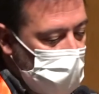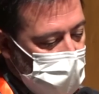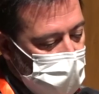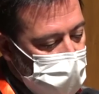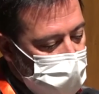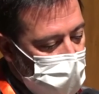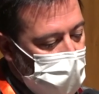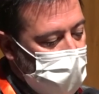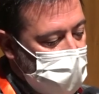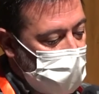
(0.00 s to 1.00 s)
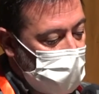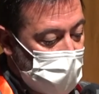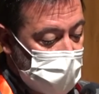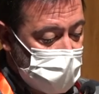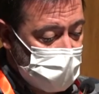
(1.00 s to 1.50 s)
o lo que peor han pasado
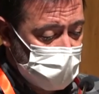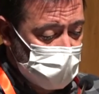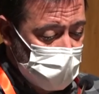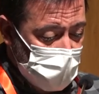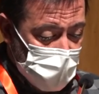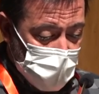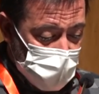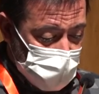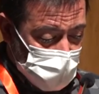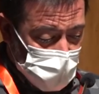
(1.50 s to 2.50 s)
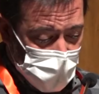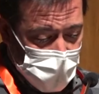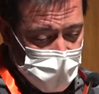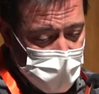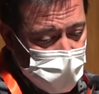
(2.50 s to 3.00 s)
la crisis. ¿no? Yo creo que
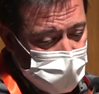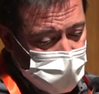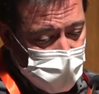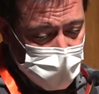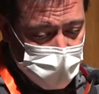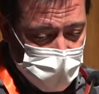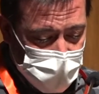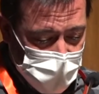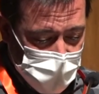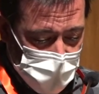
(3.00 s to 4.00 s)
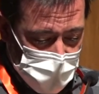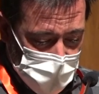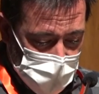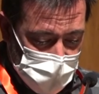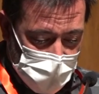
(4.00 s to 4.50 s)
coincidimos todos
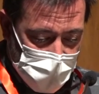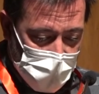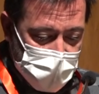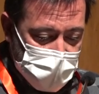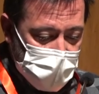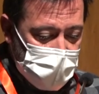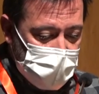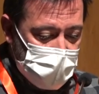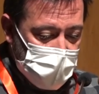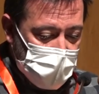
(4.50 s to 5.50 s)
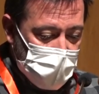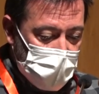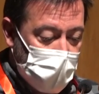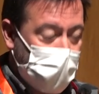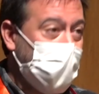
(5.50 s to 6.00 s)
en el análisis.
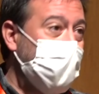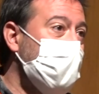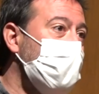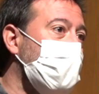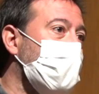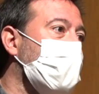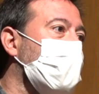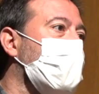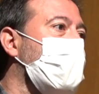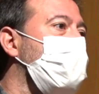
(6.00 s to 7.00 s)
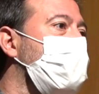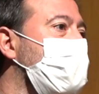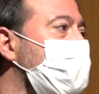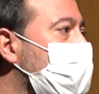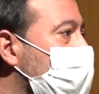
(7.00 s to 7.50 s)
La pandemia la ha
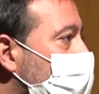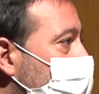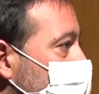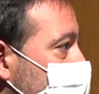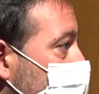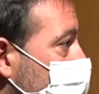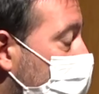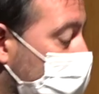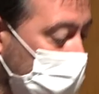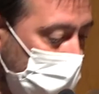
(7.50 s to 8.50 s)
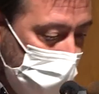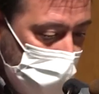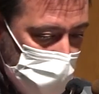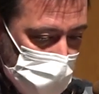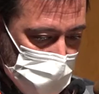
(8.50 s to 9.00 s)
sustentado la clase trabajadora,
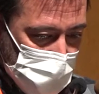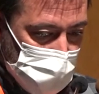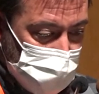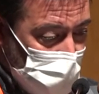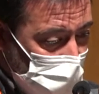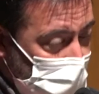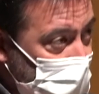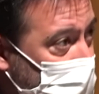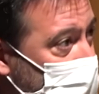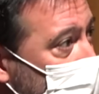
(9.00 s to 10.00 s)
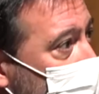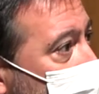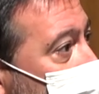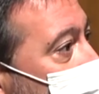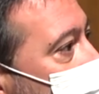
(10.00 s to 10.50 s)
es una realidad,
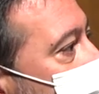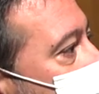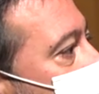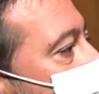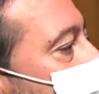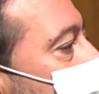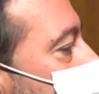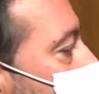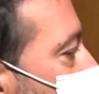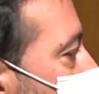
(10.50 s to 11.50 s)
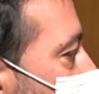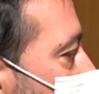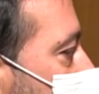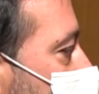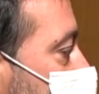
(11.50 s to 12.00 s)
y generalmente la han sustentado
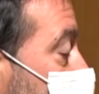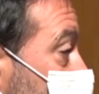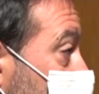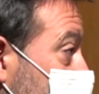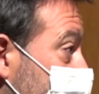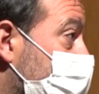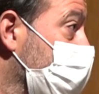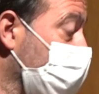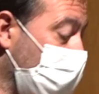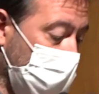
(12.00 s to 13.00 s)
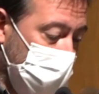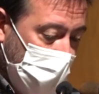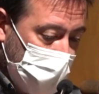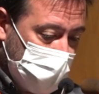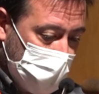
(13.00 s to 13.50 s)
sectores
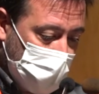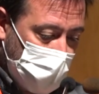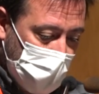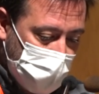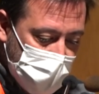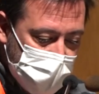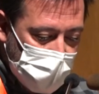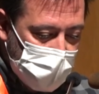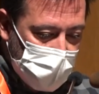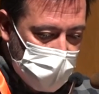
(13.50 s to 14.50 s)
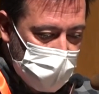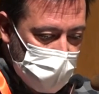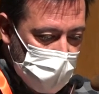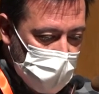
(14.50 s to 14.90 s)
olvidados tanto por la Administración